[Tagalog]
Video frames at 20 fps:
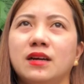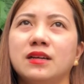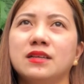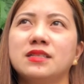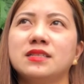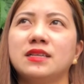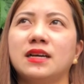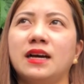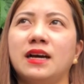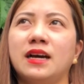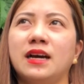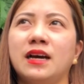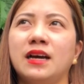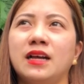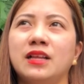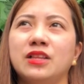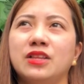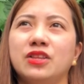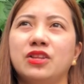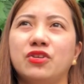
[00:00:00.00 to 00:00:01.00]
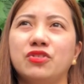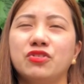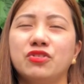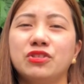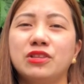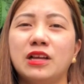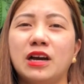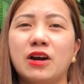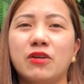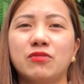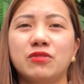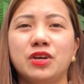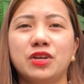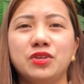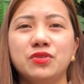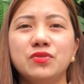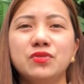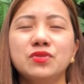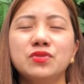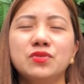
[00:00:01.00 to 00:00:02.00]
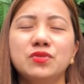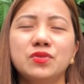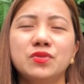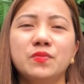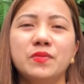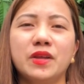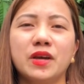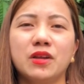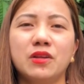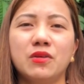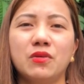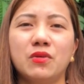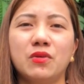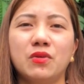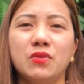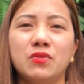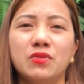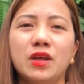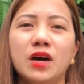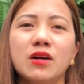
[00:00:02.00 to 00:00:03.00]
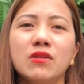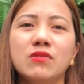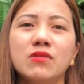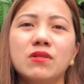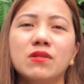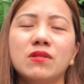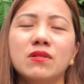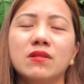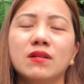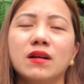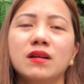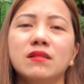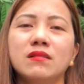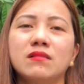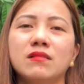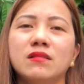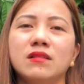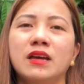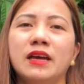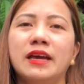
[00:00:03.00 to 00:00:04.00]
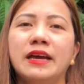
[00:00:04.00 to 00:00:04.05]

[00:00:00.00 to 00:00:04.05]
sa nanonood lang ako ng YouTube, naglo-load ako, ganun.